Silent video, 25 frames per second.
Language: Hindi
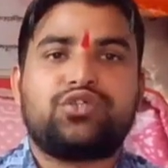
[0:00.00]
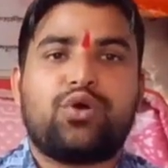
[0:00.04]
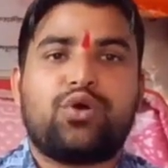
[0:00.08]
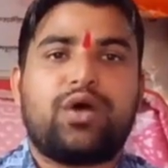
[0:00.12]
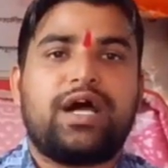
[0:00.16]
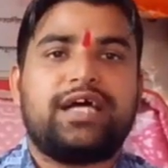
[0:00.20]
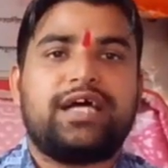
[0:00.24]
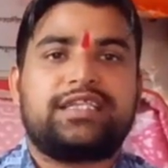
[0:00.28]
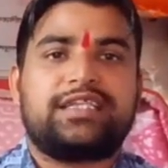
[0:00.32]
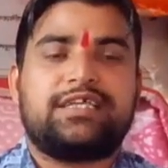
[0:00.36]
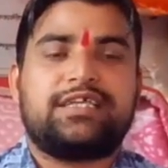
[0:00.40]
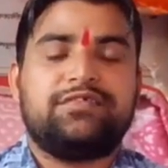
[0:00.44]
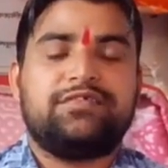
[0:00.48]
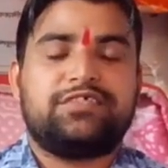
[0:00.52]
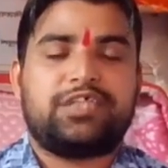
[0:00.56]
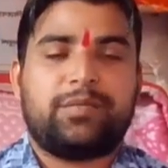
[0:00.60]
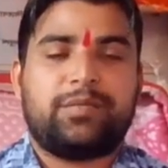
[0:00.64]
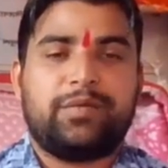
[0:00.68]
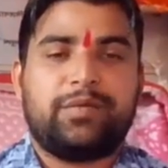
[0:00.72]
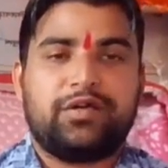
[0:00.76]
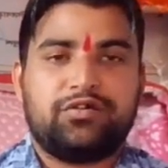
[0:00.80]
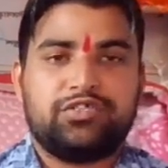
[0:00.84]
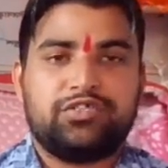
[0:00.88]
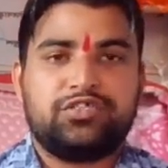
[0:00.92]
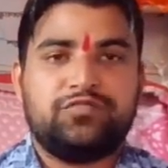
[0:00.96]
सौगात के विषय
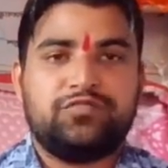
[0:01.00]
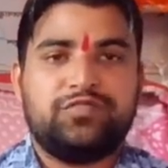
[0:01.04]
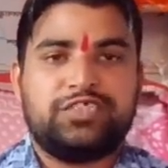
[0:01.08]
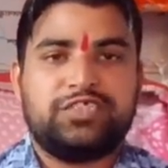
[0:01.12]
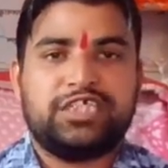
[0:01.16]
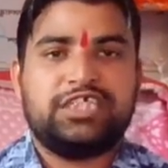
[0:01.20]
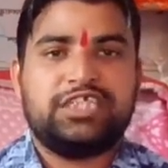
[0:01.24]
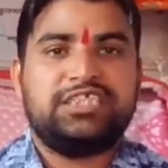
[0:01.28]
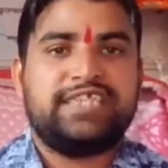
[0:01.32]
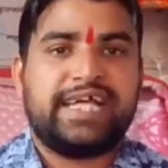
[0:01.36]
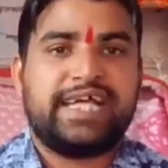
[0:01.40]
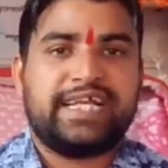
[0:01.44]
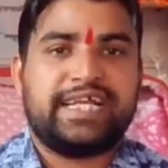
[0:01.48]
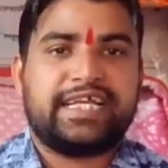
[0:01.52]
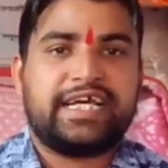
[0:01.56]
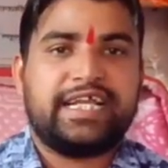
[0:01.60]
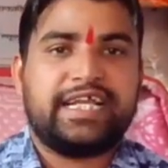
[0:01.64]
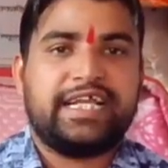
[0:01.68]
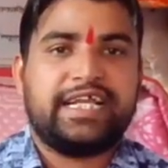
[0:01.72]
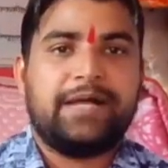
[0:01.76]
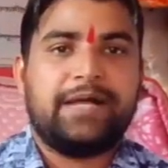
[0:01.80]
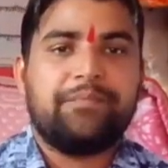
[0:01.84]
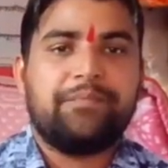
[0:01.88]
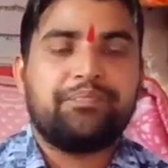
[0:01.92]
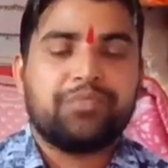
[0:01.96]
में कुछ विशेष
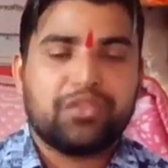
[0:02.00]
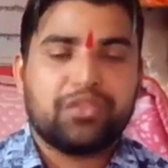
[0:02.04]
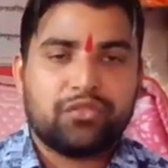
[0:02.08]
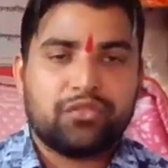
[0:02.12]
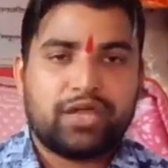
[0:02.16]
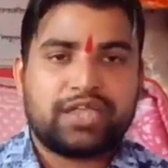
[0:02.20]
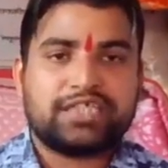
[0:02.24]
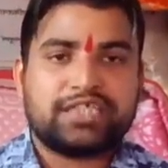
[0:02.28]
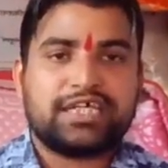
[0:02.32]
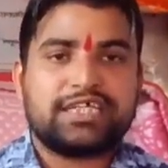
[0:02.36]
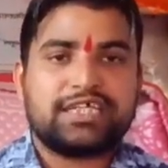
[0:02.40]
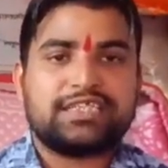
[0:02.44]
जानकारियां तो आशा